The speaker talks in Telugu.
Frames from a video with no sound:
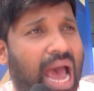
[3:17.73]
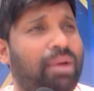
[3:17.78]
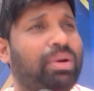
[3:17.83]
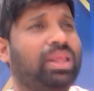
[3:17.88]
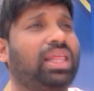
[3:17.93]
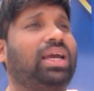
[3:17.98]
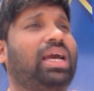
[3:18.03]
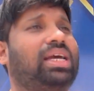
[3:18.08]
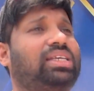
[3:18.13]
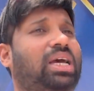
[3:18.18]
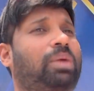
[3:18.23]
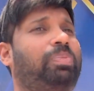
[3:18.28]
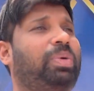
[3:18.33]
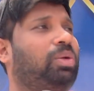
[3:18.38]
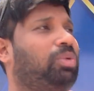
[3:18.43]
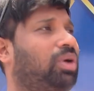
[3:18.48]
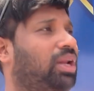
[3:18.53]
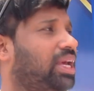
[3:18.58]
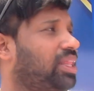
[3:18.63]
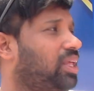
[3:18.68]
ఆ విధంగా
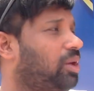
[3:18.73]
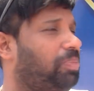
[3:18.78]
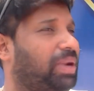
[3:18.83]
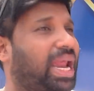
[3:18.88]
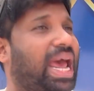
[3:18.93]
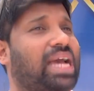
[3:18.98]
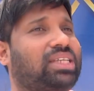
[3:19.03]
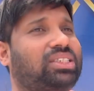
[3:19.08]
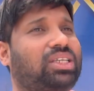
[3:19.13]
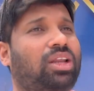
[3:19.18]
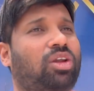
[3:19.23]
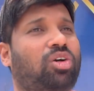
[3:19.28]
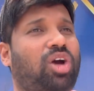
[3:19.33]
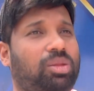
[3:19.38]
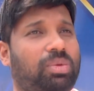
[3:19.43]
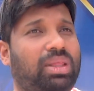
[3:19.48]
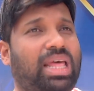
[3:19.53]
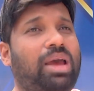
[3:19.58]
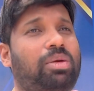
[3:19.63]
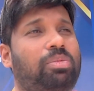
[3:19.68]
చెప్పడం లేదా ప్రేక్షకులు
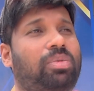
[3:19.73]
కొంతమంది